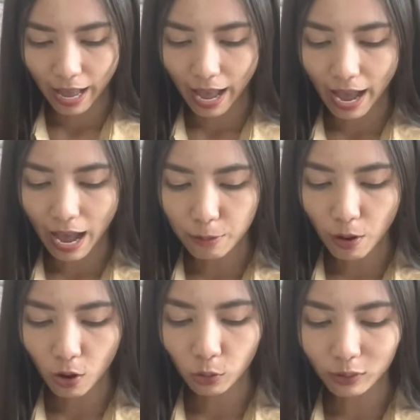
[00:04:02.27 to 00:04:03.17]
อ่าพ
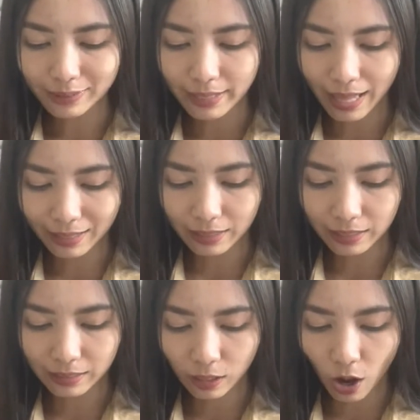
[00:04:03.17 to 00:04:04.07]
อกดเสร็จ
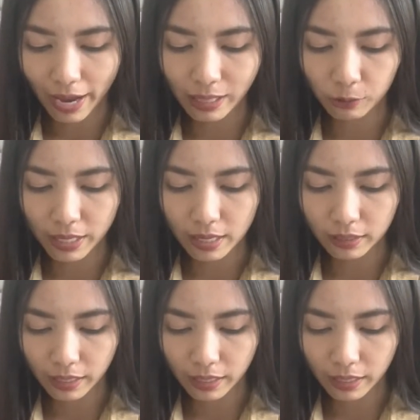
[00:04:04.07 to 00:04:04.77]
ก็ให้เราคลิก